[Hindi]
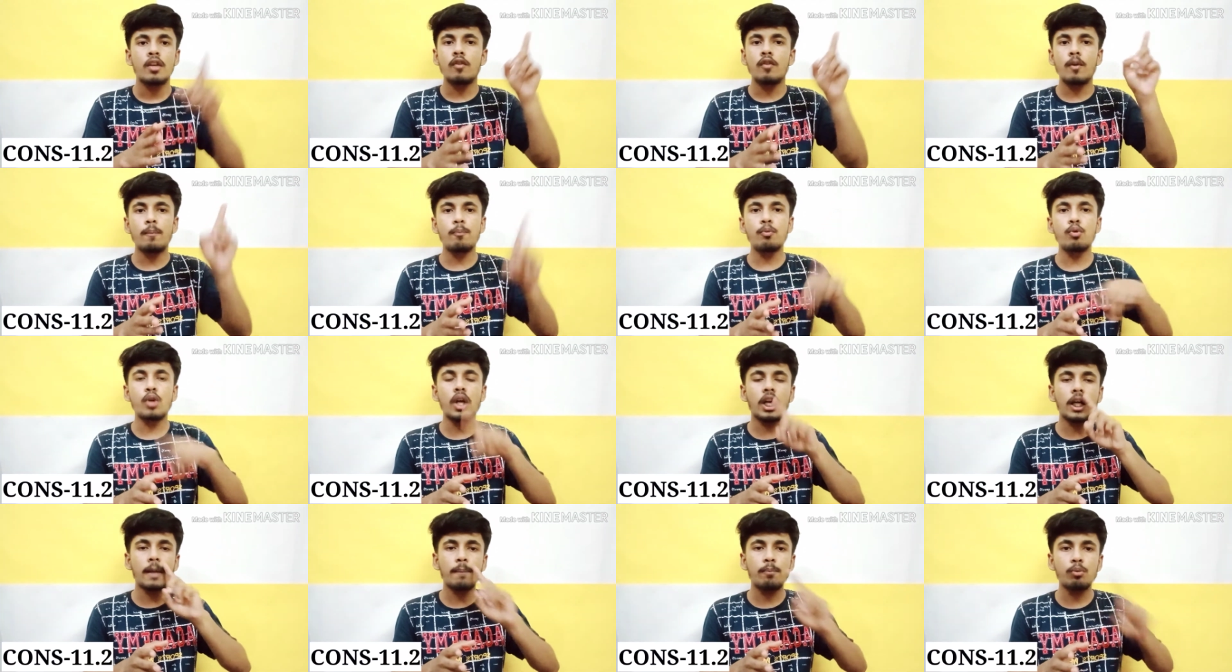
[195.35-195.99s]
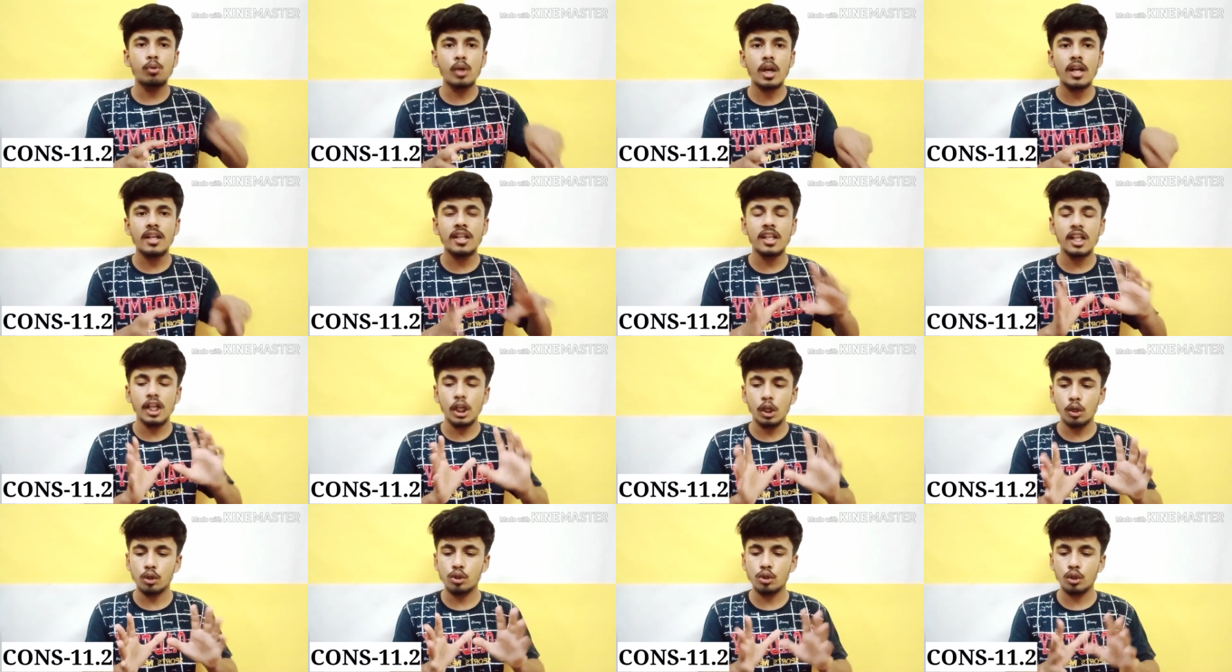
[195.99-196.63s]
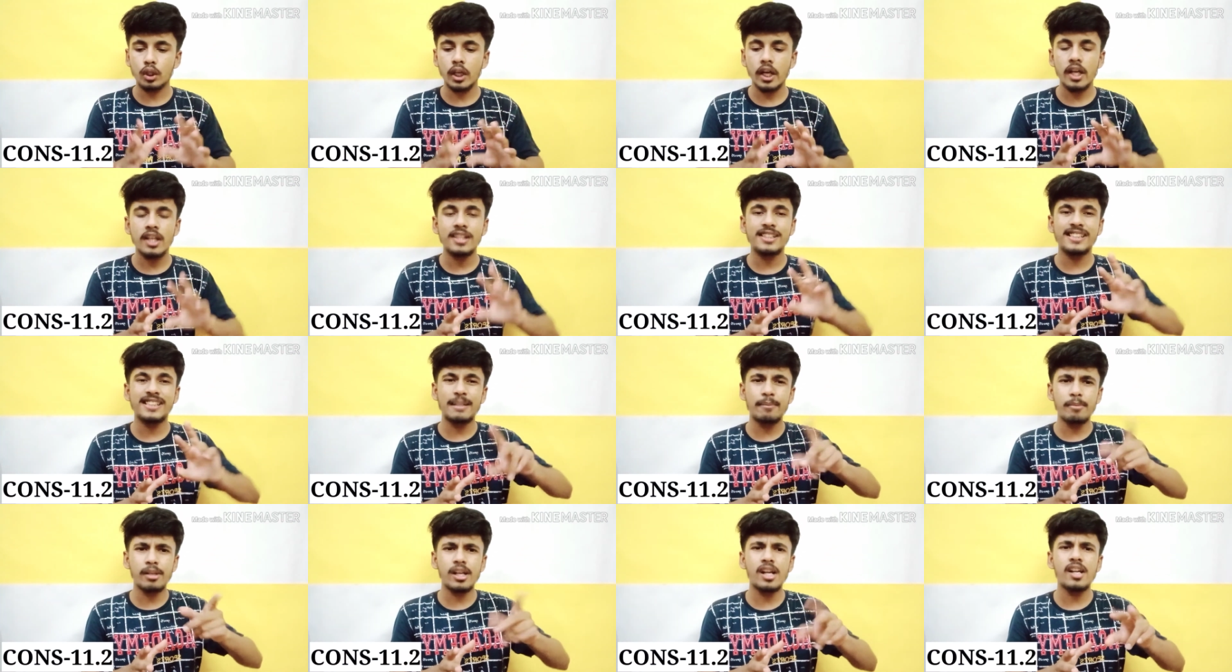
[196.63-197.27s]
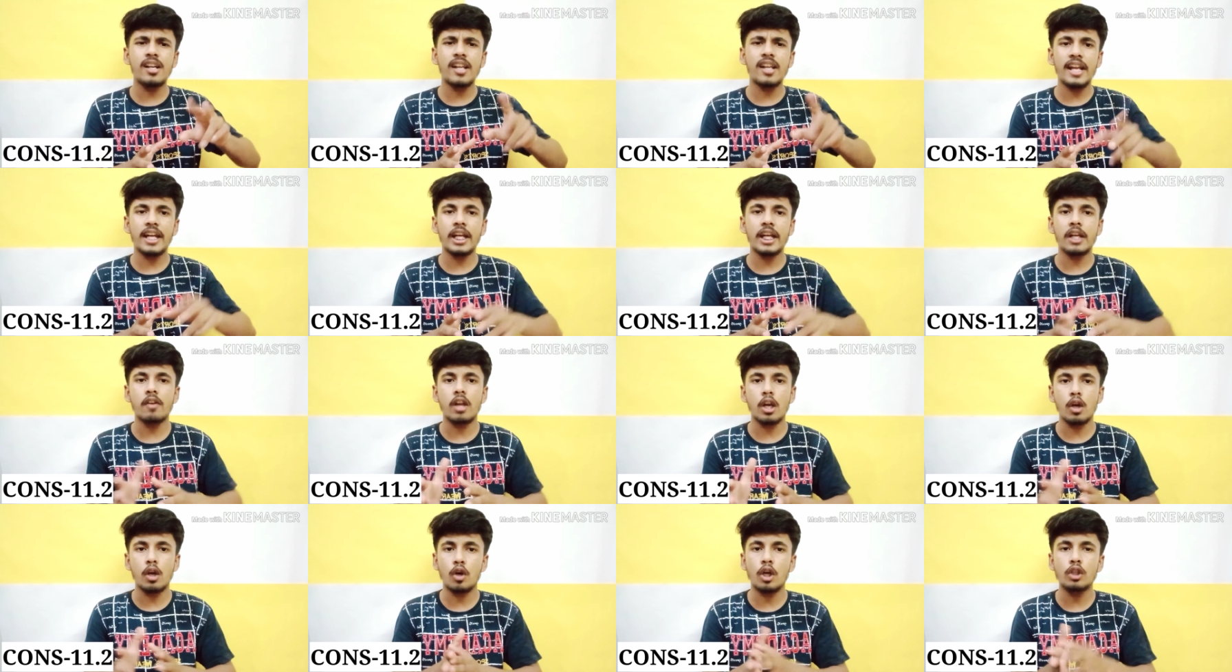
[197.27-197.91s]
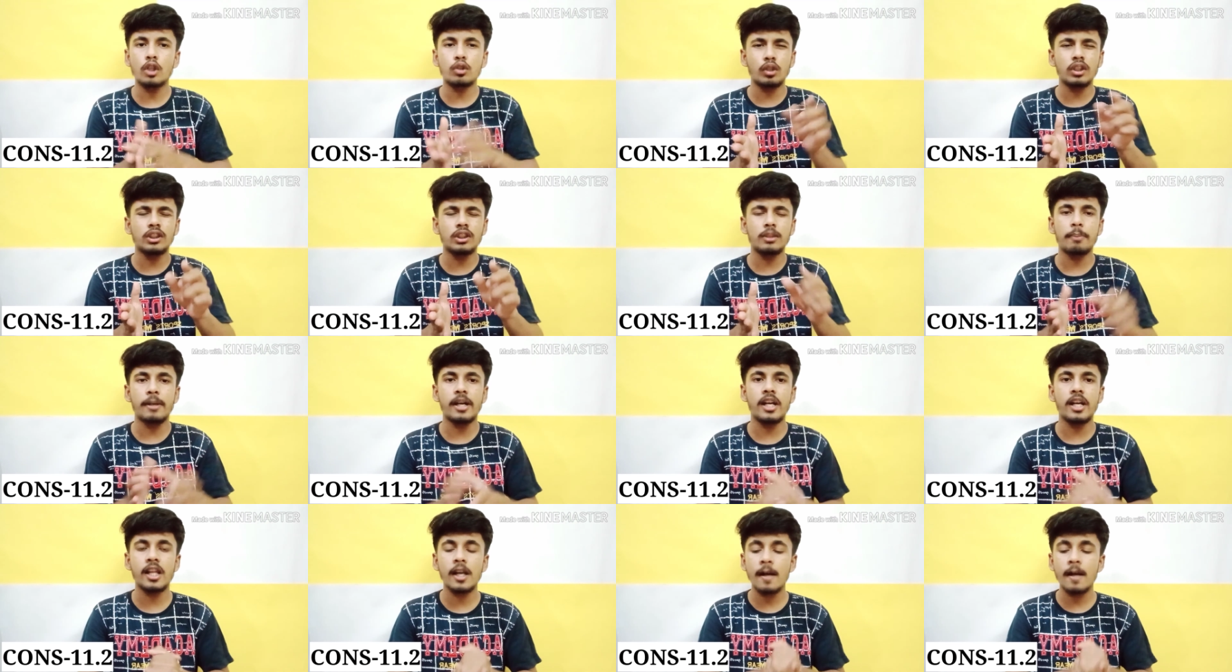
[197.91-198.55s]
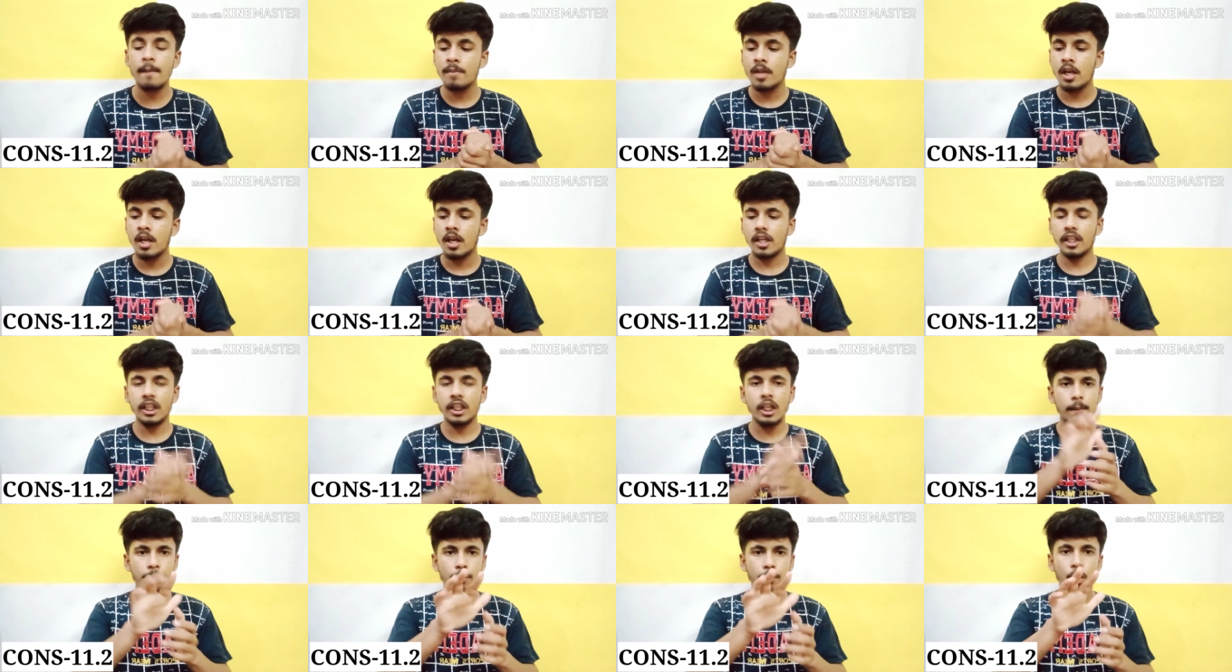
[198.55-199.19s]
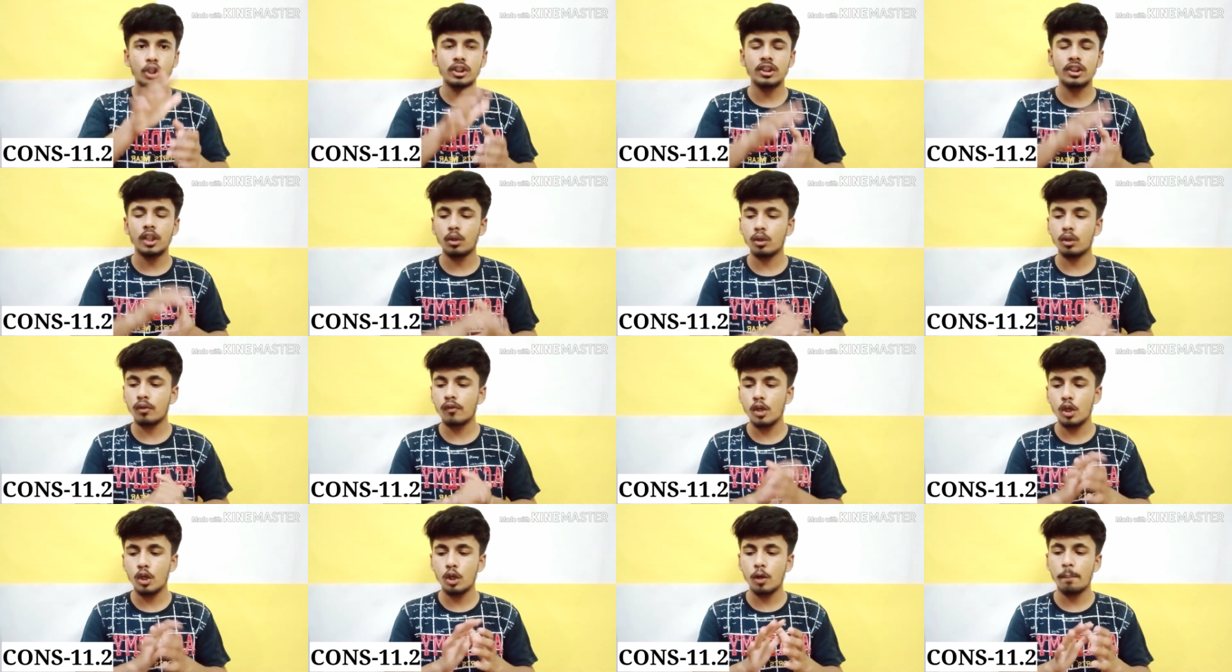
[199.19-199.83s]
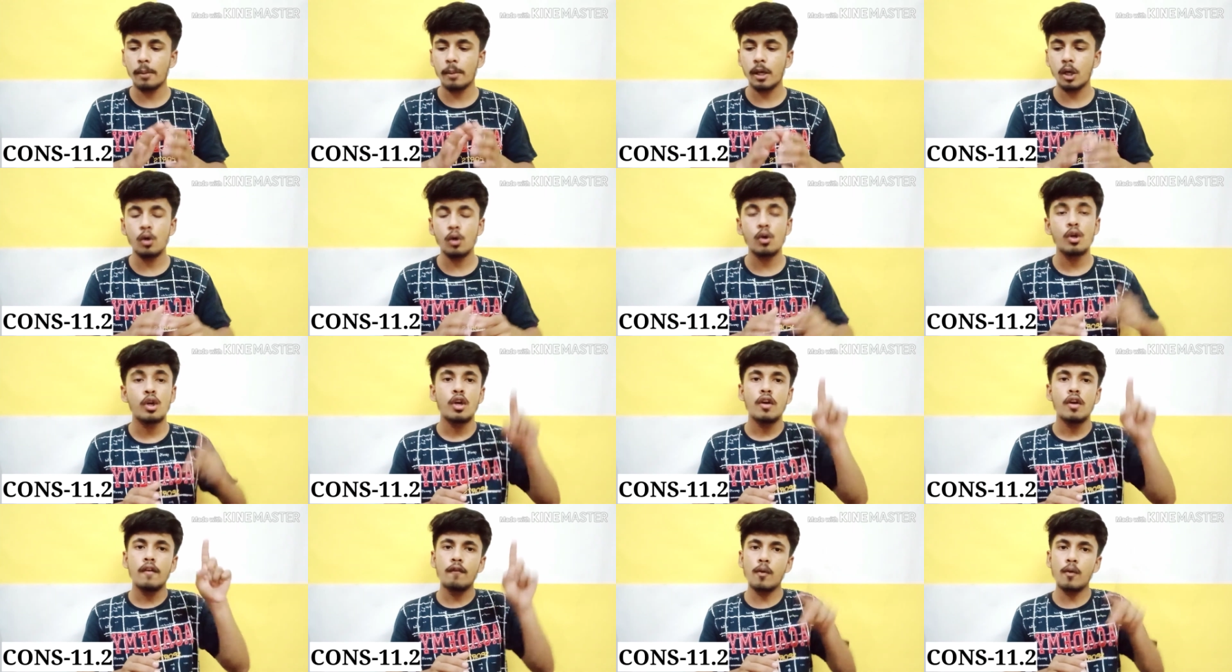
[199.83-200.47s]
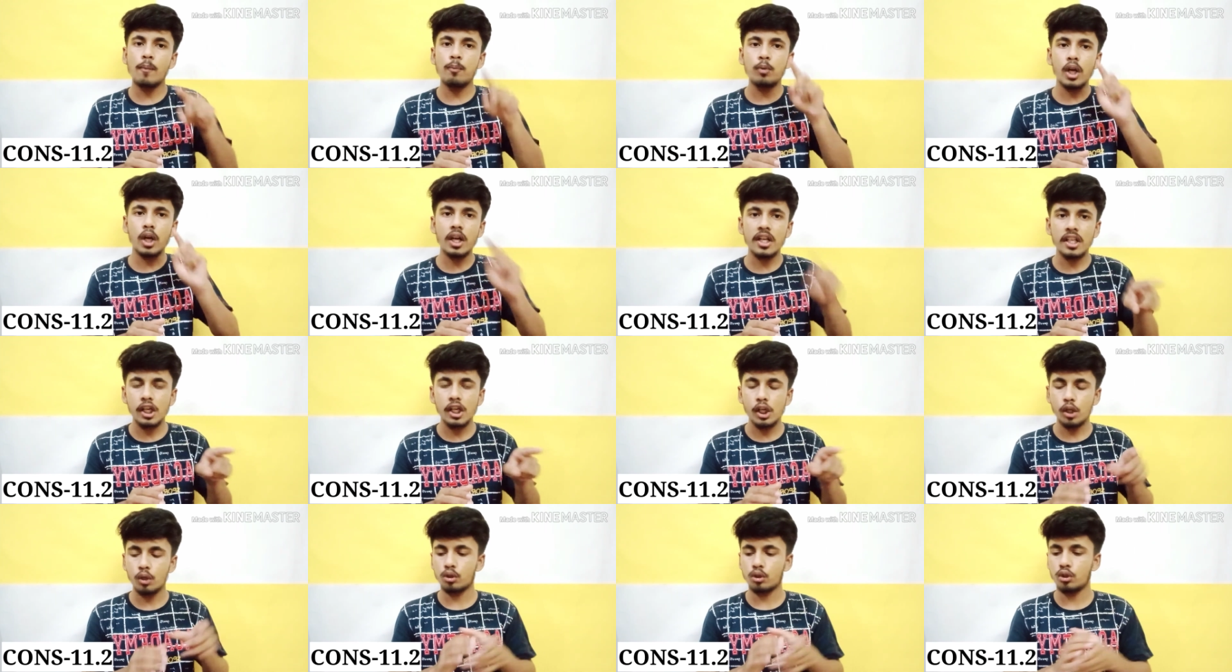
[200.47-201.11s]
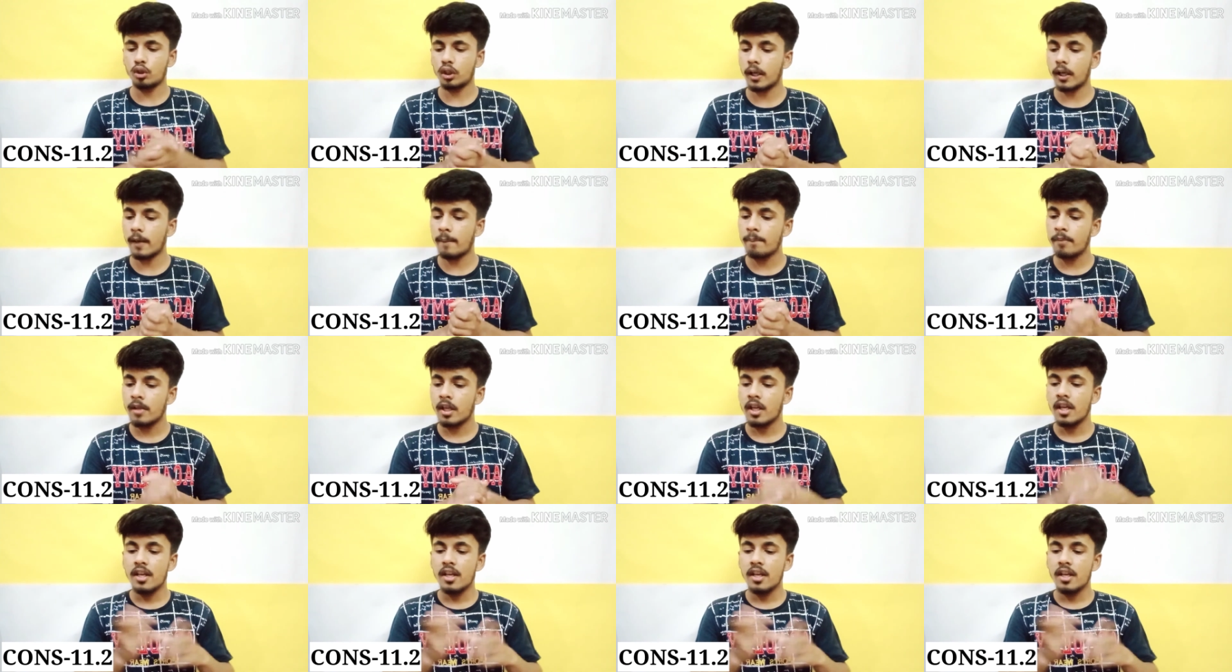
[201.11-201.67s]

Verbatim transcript: वो पूरा का पूरा डिलीट हो चुका है सिमिलर ट्राइंगल वाला होगा थोड़ा सा पढ़ लेना ठीक है ना पॉज कर दो वीडियो को पढ़ लो वो पूरा डिलीट हो चुका है